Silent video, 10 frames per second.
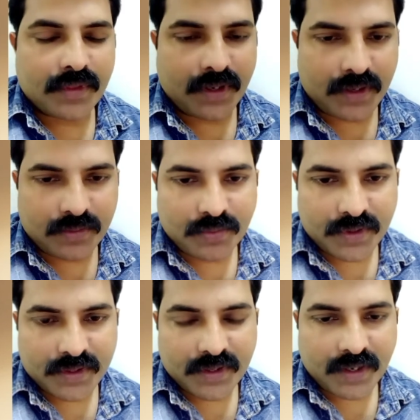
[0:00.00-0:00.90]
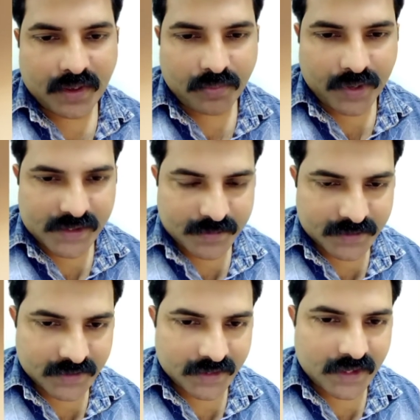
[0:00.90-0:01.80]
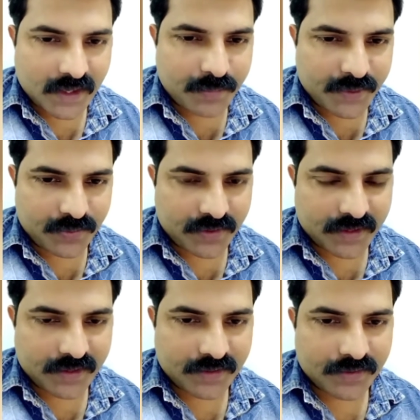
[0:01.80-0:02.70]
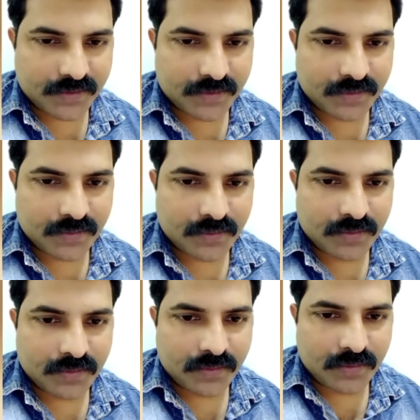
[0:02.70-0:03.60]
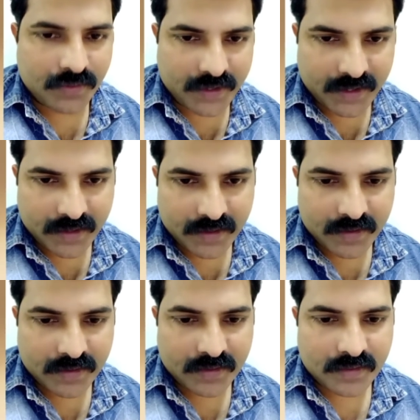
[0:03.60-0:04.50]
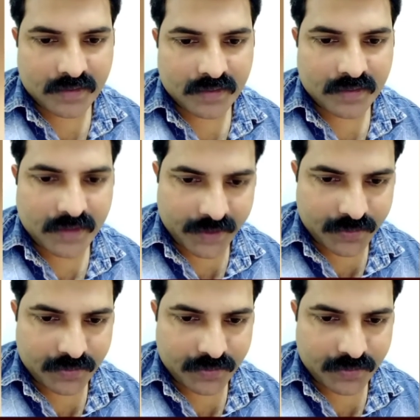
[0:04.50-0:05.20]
దాని గురించి నాకు వాయిస్ మెసేజ్ అయితే అలపడి ఉంటుంది ఓకే థ్యాంక్